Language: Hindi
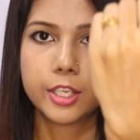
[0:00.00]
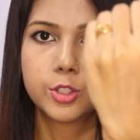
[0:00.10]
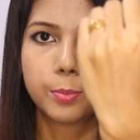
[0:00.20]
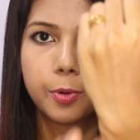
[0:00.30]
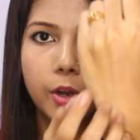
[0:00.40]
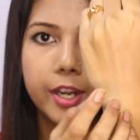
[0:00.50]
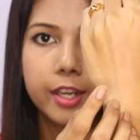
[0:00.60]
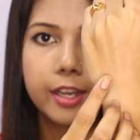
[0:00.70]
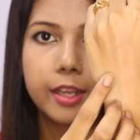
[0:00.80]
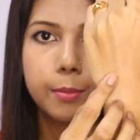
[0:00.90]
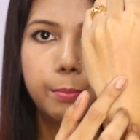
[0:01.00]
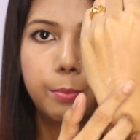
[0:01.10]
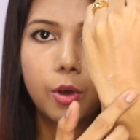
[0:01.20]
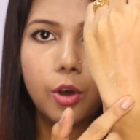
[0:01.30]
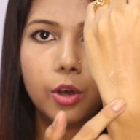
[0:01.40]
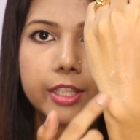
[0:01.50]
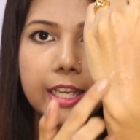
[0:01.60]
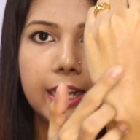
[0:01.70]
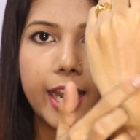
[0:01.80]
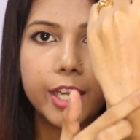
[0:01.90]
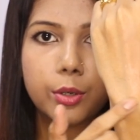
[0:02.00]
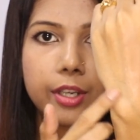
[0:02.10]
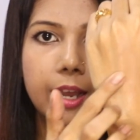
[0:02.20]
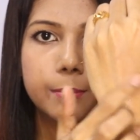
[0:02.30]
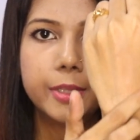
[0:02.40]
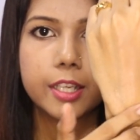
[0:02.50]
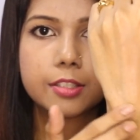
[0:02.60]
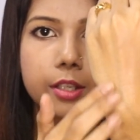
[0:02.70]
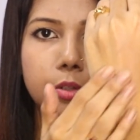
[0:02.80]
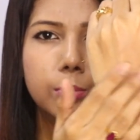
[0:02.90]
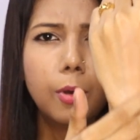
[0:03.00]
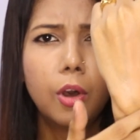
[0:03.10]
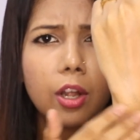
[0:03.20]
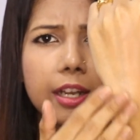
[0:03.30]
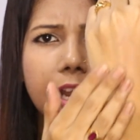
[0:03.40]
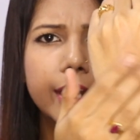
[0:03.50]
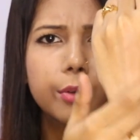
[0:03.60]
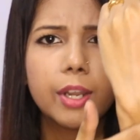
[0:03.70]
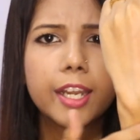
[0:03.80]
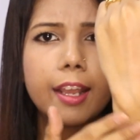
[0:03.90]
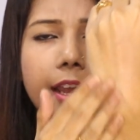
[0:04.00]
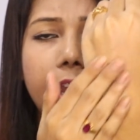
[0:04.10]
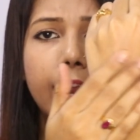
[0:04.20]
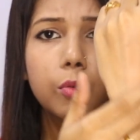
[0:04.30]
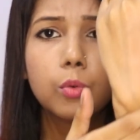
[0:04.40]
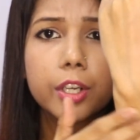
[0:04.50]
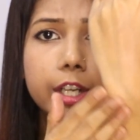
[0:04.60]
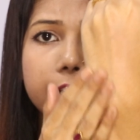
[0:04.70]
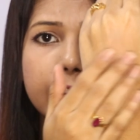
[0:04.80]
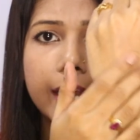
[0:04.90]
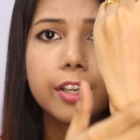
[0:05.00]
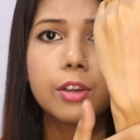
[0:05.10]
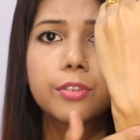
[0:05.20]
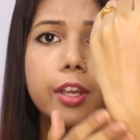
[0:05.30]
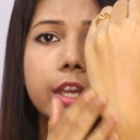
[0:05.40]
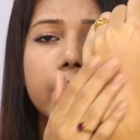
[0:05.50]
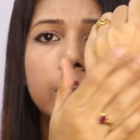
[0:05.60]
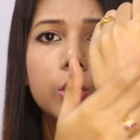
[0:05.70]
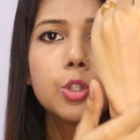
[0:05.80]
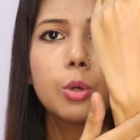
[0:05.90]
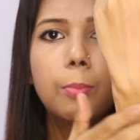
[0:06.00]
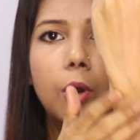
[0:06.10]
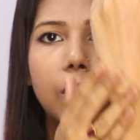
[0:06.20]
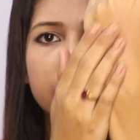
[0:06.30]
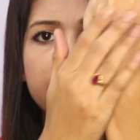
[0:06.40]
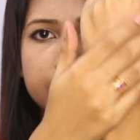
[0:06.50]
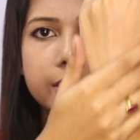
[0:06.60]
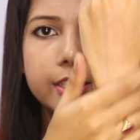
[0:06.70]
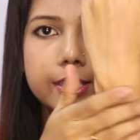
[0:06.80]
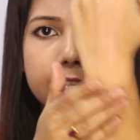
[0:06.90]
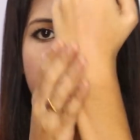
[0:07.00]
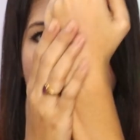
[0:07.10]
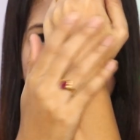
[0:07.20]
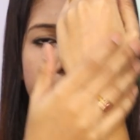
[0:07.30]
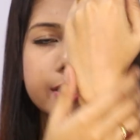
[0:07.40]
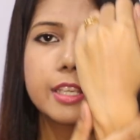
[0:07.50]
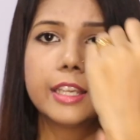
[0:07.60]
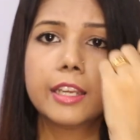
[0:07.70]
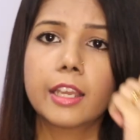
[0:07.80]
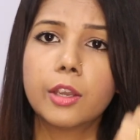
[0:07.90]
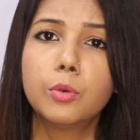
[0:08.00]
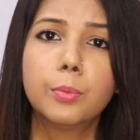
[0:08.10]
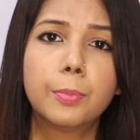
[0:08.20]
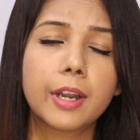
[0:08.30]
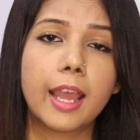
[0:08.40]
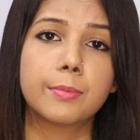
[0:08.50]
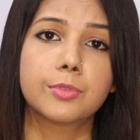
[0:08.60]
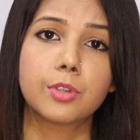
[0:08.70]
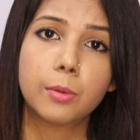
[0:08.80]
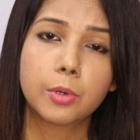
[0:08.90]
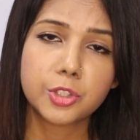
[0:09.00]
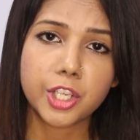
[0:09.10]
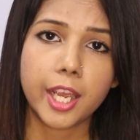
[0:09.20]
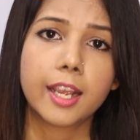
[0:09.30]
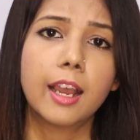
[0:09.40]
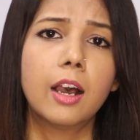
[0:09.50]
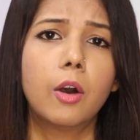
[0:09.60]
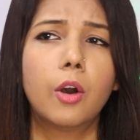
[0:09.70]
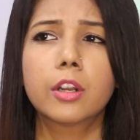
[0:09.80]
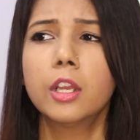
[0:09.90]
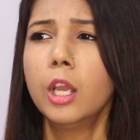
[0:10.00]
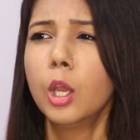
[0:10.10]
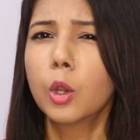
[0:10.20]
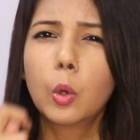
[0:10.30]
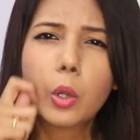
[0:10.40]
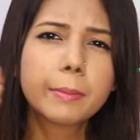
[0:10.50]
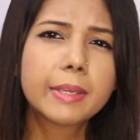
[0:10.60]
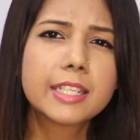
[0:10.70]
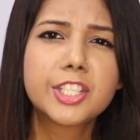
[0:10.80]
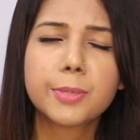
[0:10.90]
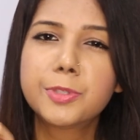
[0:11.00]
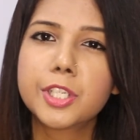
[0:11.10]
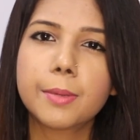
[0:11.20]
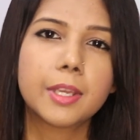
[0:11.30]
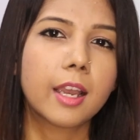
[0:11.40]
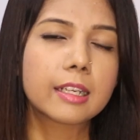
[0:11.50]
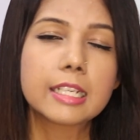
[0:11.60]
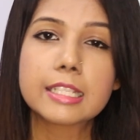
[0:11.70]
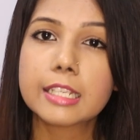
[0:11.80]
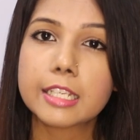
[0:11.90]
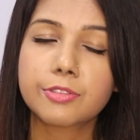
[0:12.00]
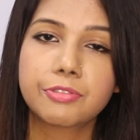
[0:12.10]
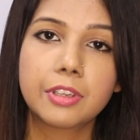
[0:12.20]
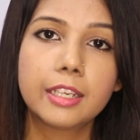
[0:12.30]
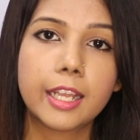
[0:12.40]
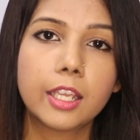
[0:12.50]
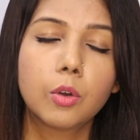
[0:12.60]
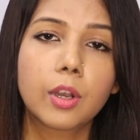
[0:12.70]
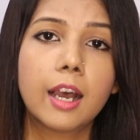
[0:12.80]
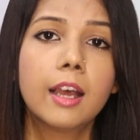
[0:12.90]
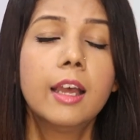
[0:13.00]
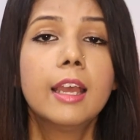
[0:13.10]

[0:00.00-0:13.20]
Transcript: ये जो प्रोडक्ट है बहुत ही लाइट वेट आप देख सकते हो बहुत लाइट वेट है एंड वाटरी काइंड ऑफ है जो बहुत अच्छे से आपके स्किन के ऊपर एब्जॉर्ब हो जाएगा और कोई भी चिपचिप या ग्रीजीनेस फील नहीं होगा